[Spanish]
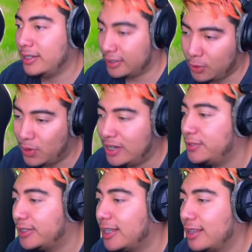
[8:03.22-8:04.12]
igual es
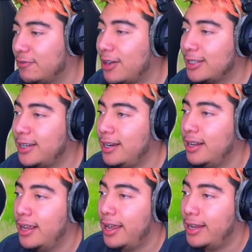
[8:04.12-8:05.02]
bastante fácil.
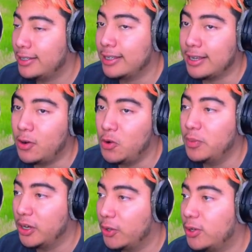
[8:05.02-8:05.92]
Este es el
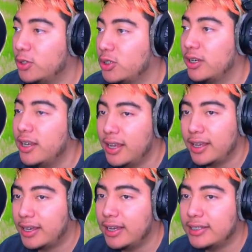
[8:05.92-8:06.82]
número 2,
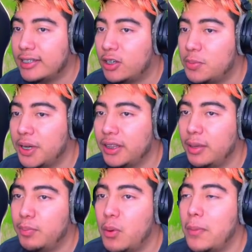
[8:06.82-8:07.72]
que es así como que
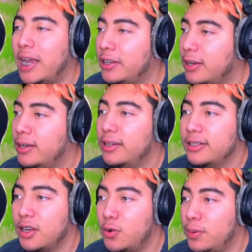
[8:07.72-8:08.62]
tipo maya. Es
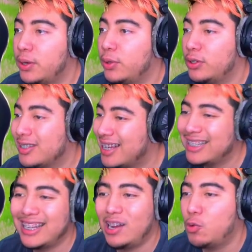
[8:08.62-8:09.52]
el número 2,
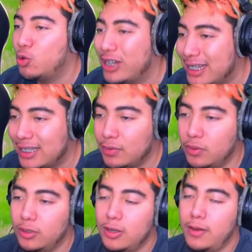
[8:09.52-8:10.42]
segurísimo.
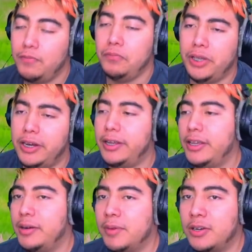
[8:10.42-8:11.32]
Bien ahí,
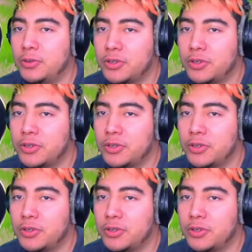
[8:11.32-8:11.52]
hermanos.